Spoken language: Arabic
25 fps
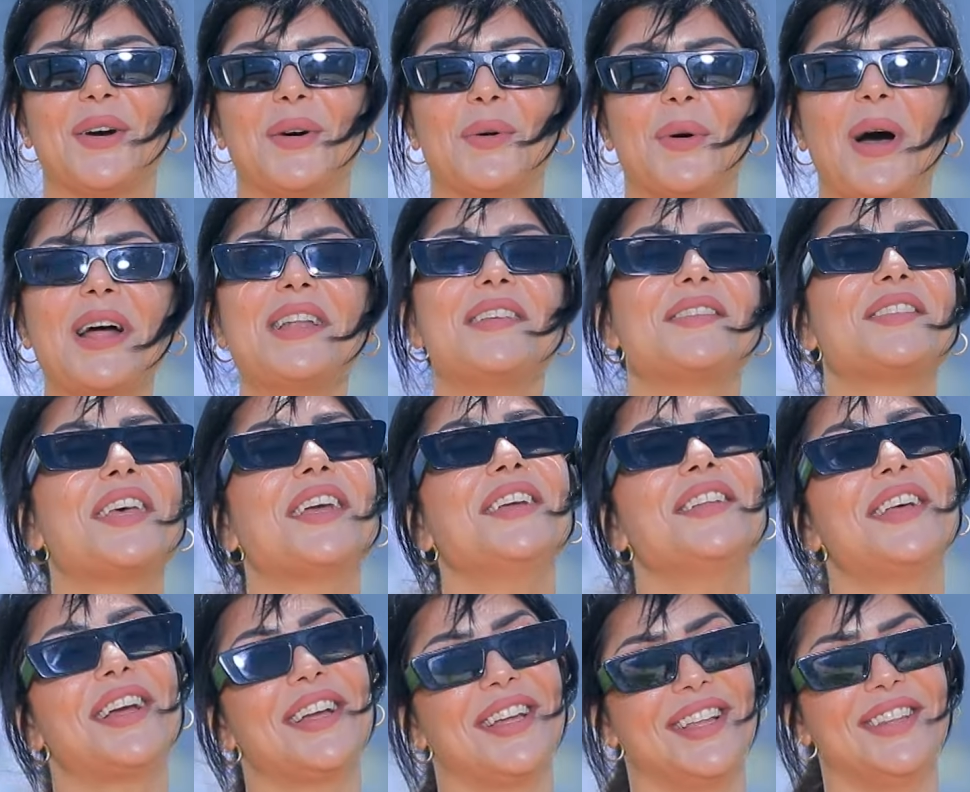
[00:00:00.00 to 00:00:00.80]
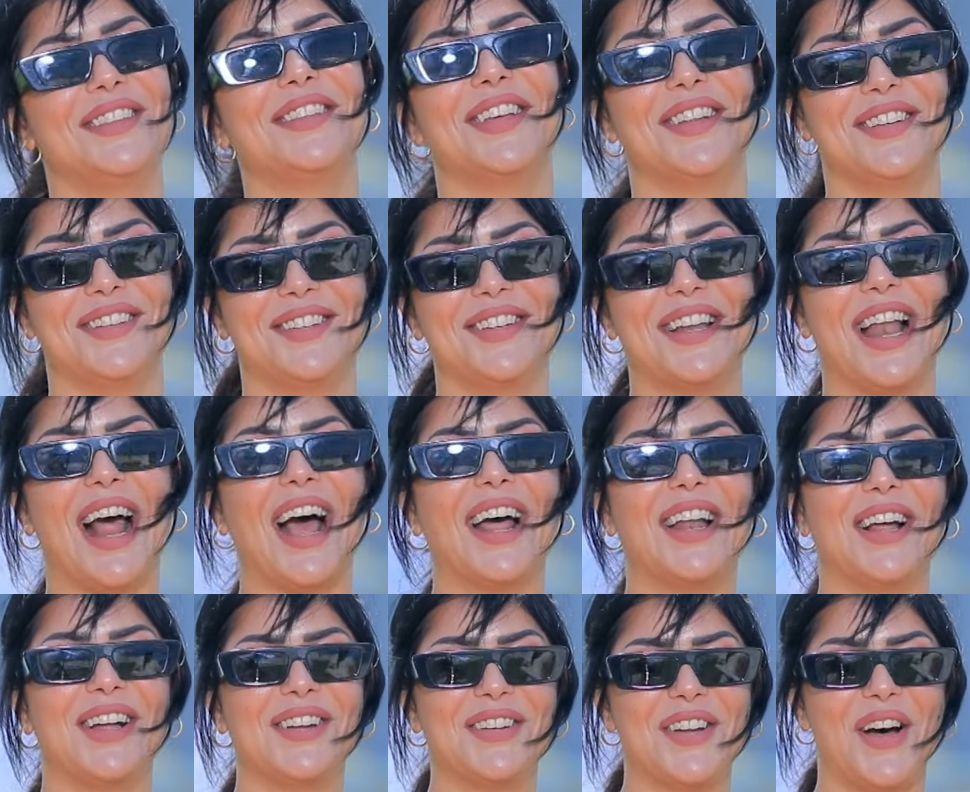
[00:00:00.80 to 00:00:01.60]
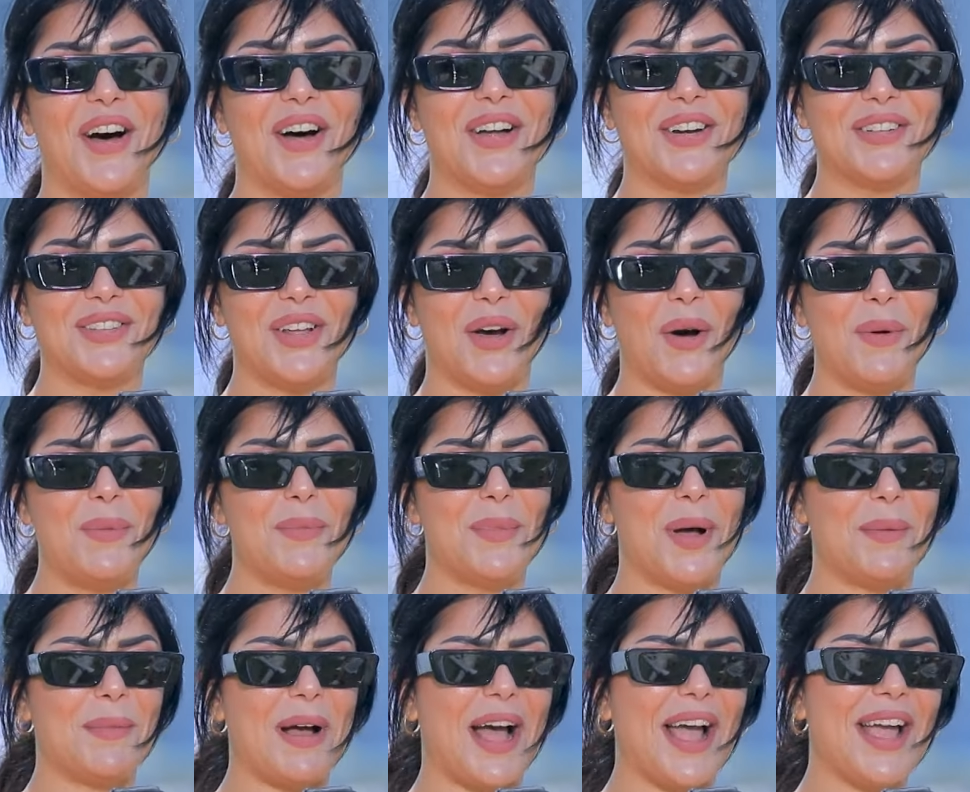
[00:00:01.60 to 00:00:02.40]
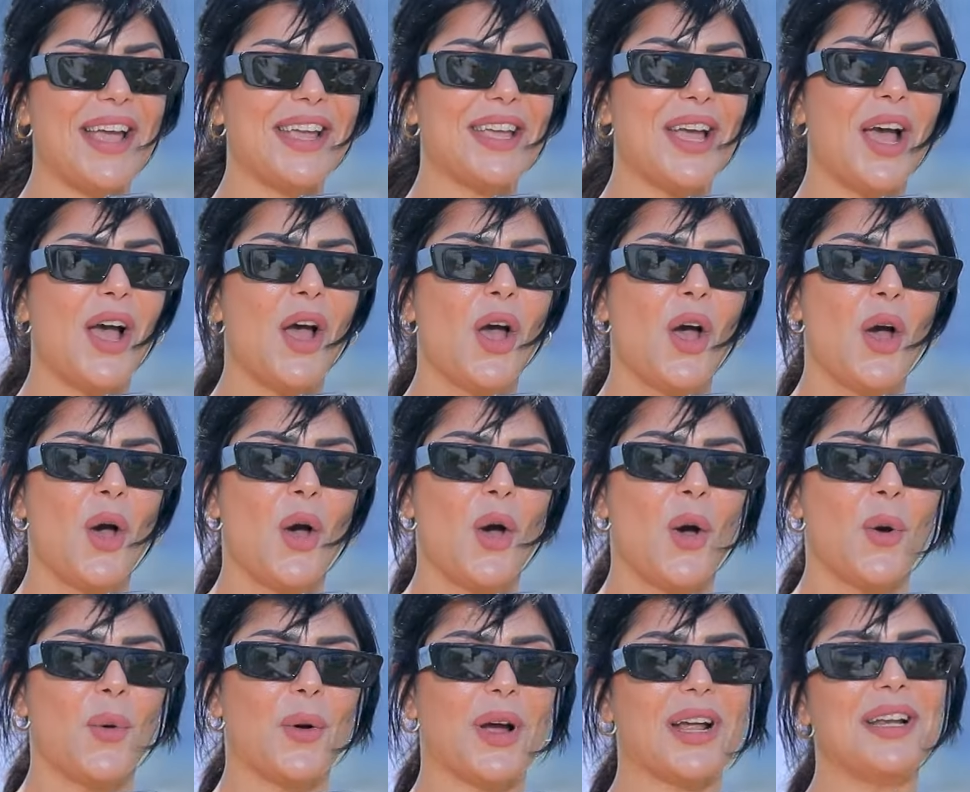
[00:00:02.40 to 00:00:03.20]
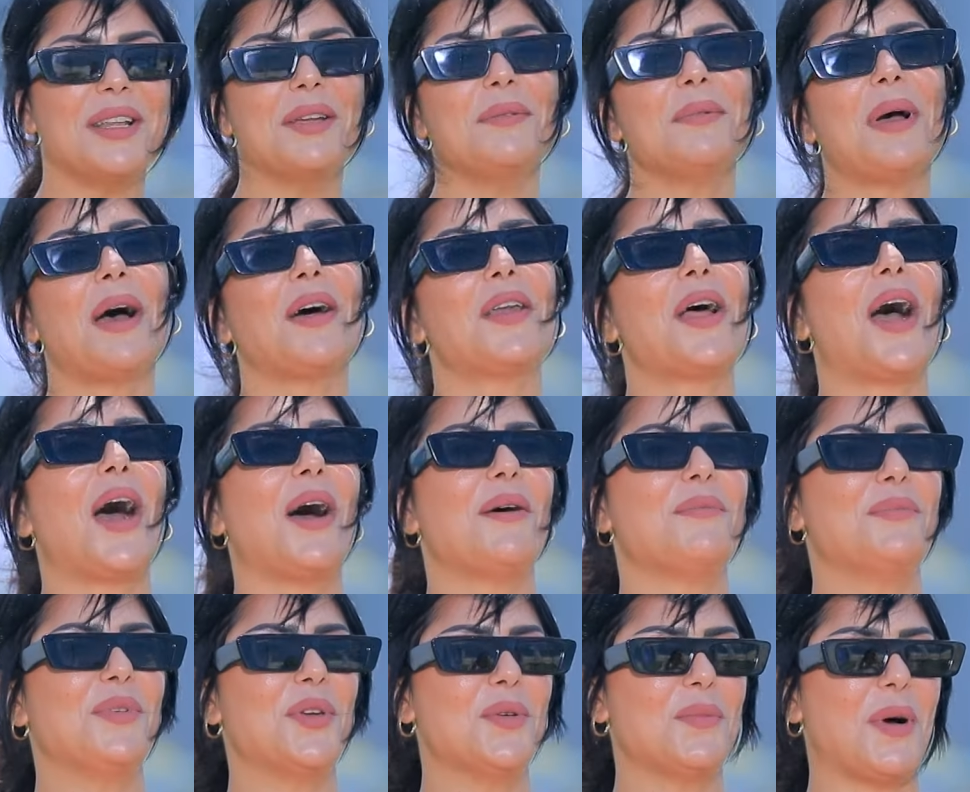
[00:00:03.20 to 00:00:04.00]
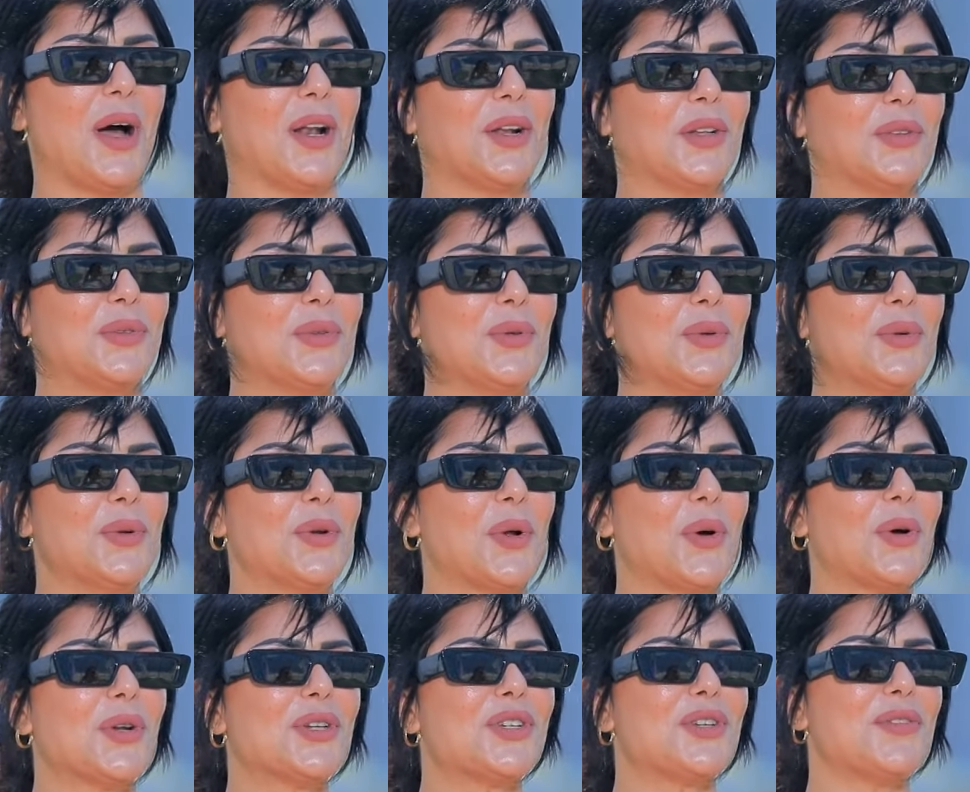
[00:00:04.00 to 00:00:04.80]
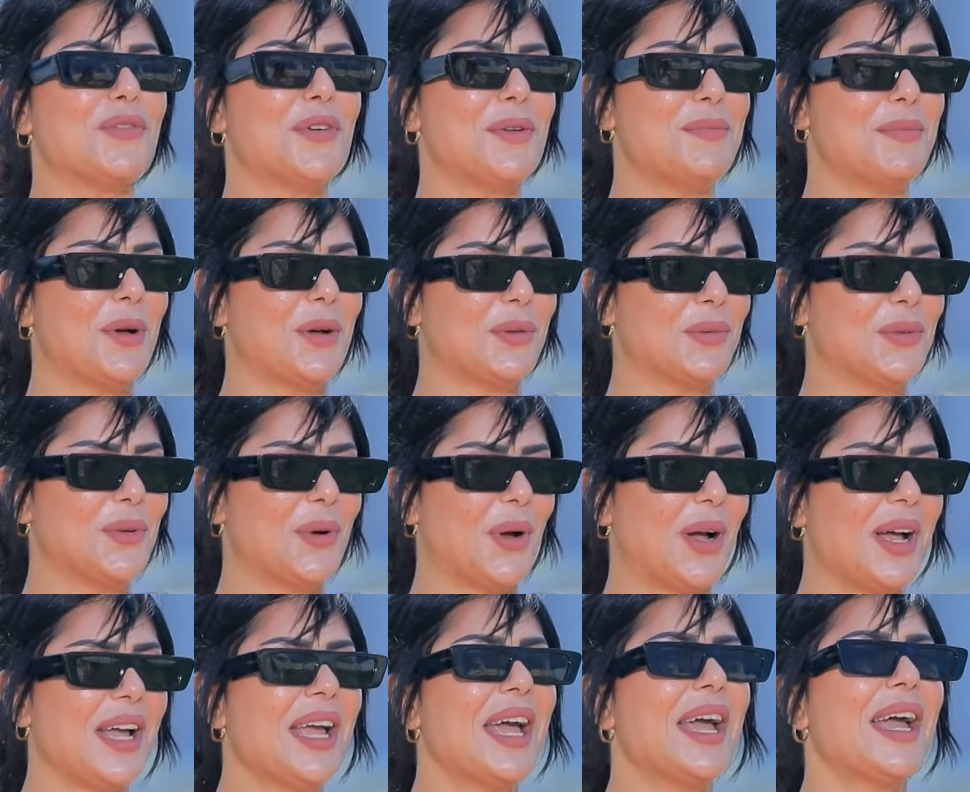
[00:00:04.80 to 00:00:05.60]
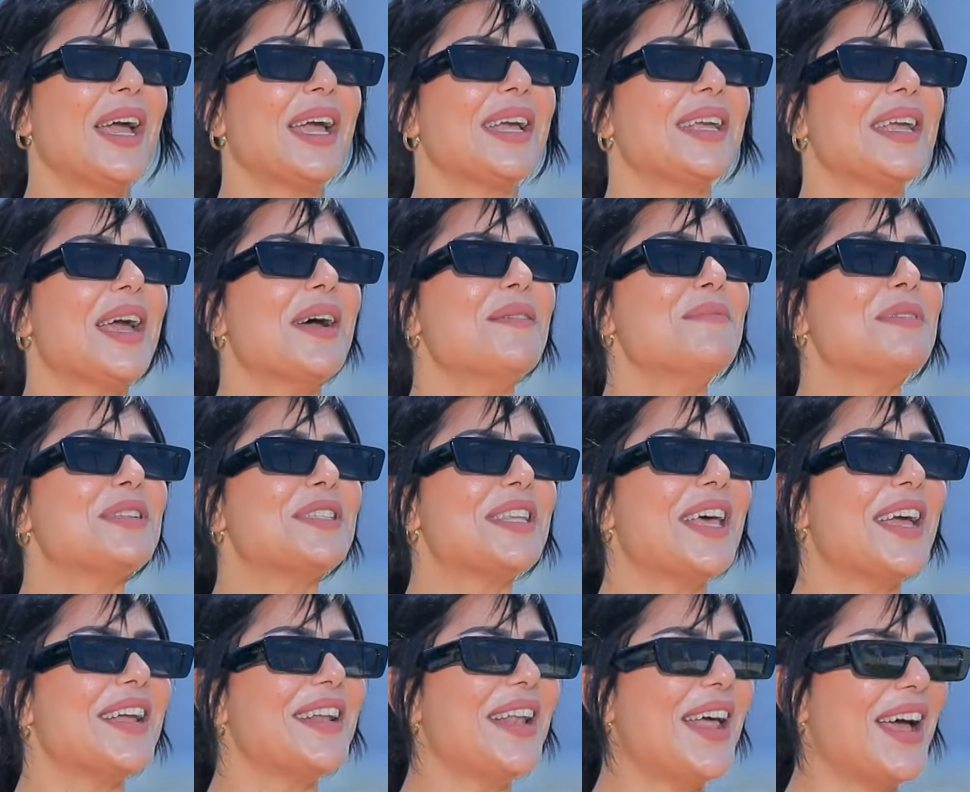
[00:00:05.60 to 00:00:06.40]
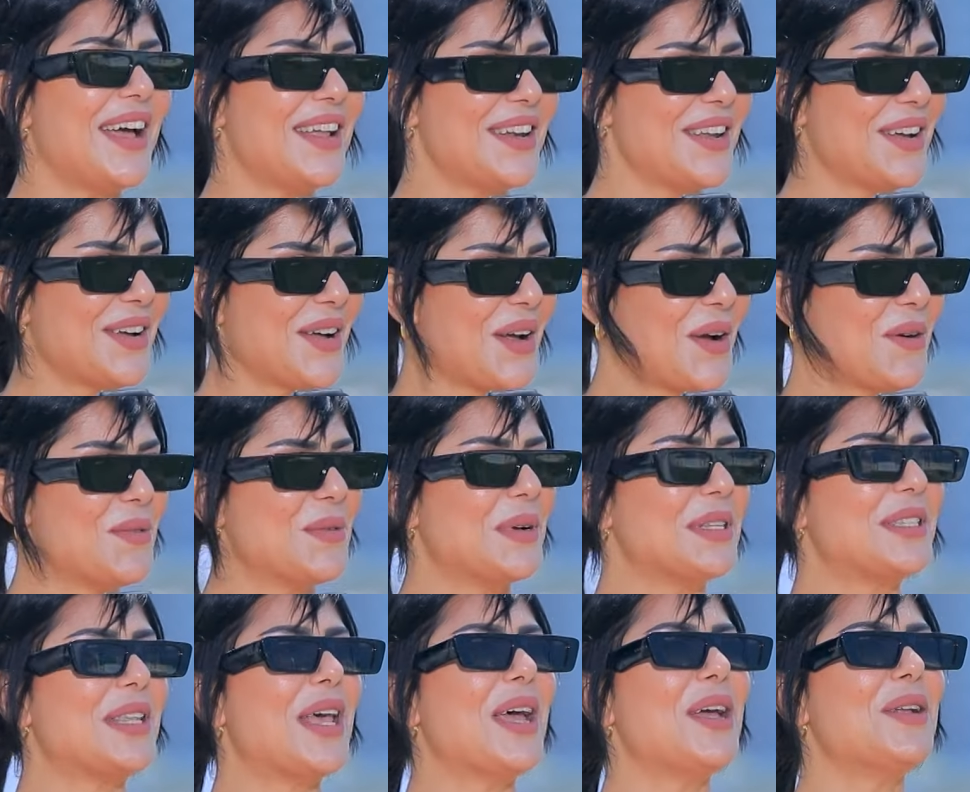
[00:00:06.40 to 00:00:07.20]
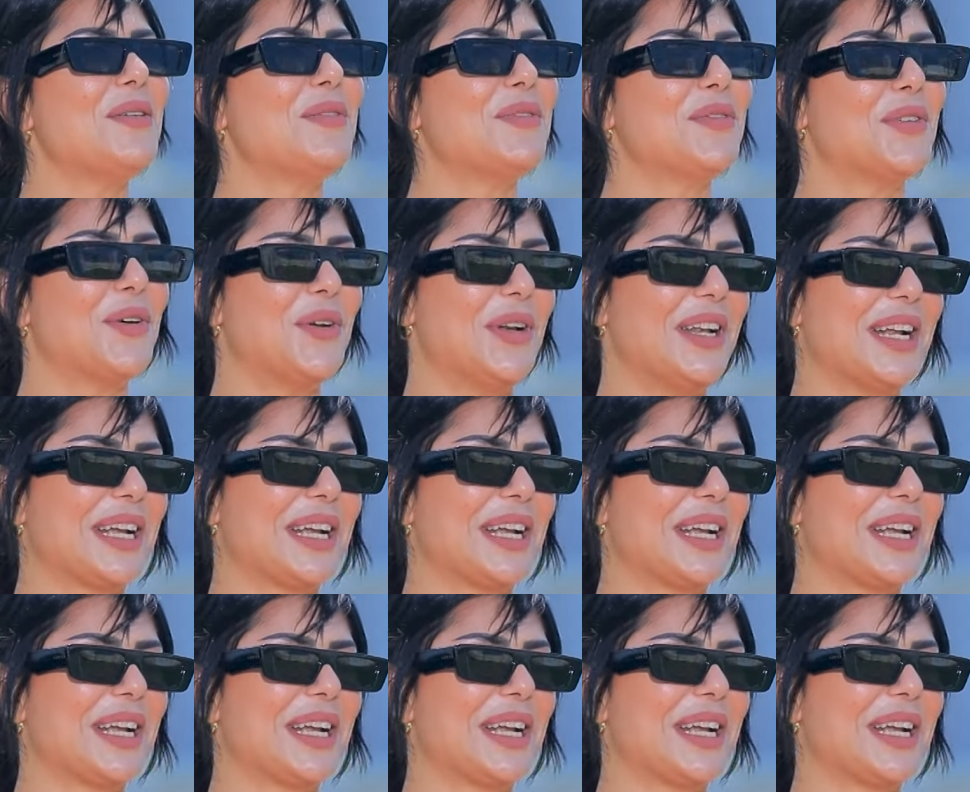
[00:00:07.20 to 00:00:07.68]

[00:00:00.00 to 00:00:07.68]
وانا سعيده جدا ان الحلقه النهارده هم معايا وخليني بقى ارحب بيهم على طول ونخش في الموضوع يا مساء الهنا ومساء الفل